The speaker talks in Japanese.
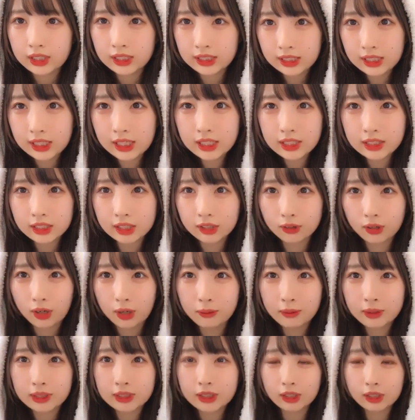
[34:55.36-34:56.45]
一輪車
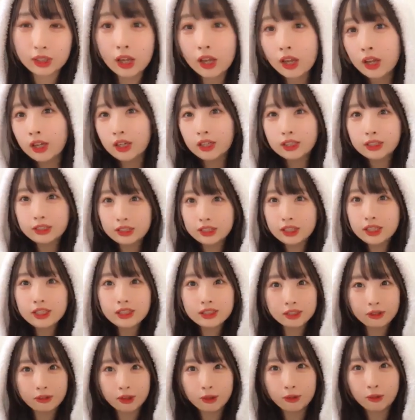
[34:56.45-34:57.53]
乗れますかえ一
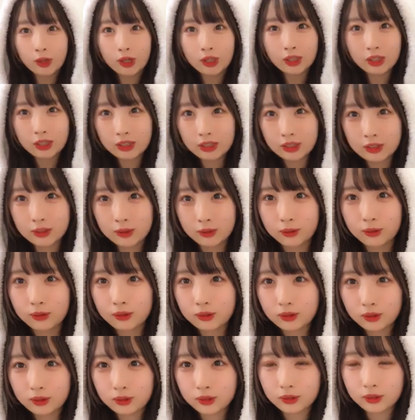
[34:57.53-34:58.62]
輪車は乗れないんですよ
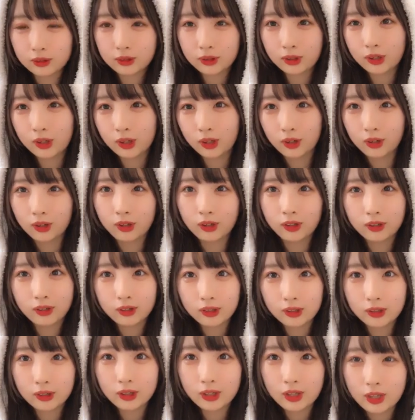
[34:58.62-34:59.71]
だから
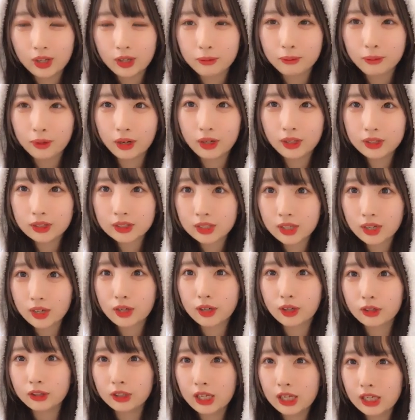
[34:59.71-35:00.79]
バランス
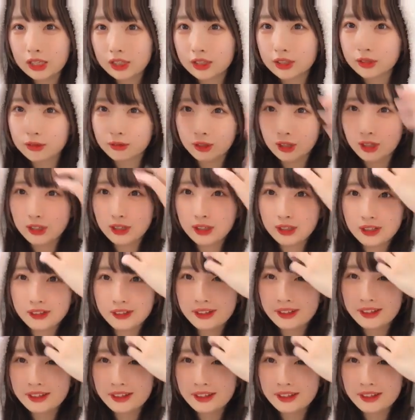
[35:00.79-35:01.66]
感覚ないですわ